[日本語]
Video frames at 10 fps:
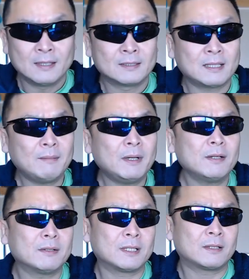
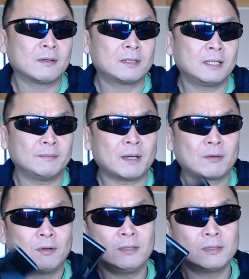サンマリオン ZT、まあ、
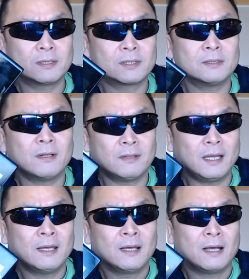こういう普通の
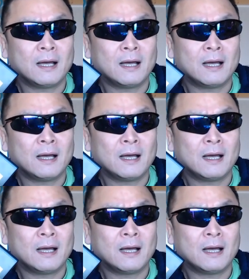ね、